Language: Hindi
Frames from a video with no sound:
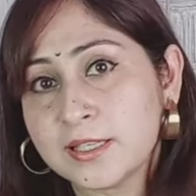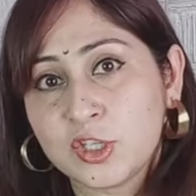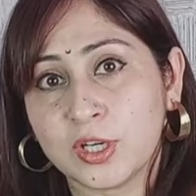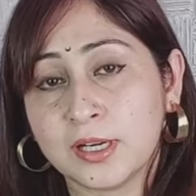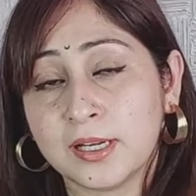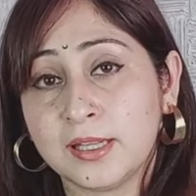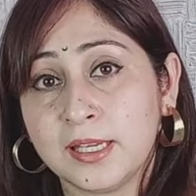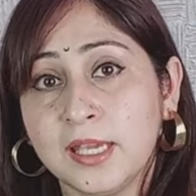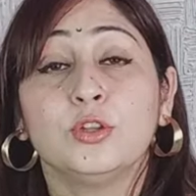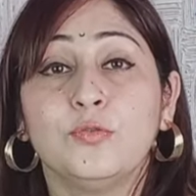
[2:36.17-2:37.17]
शेयर कर देंगे
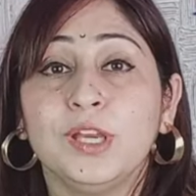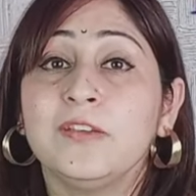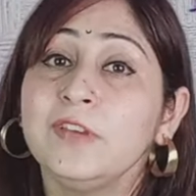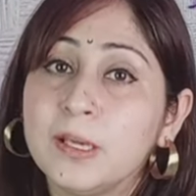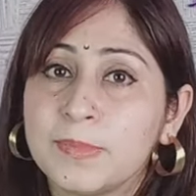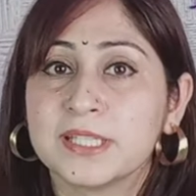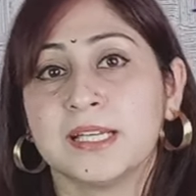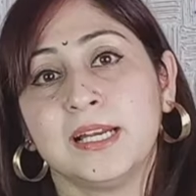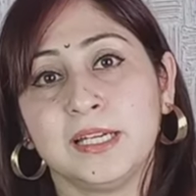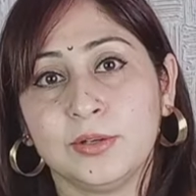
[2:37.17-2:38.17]
वो एक वीक
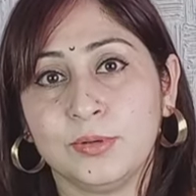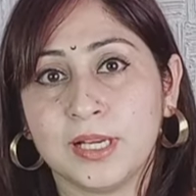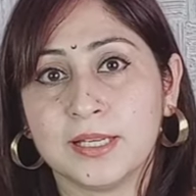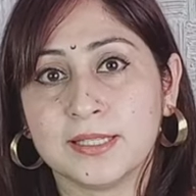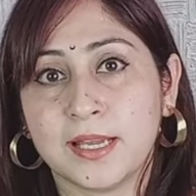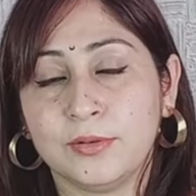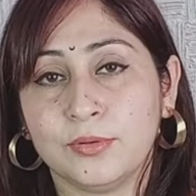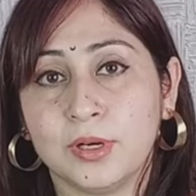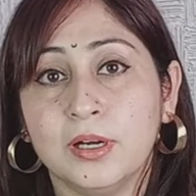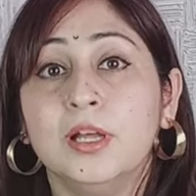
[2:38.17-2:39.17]
पर्सनैलिटी होने का साइन होगा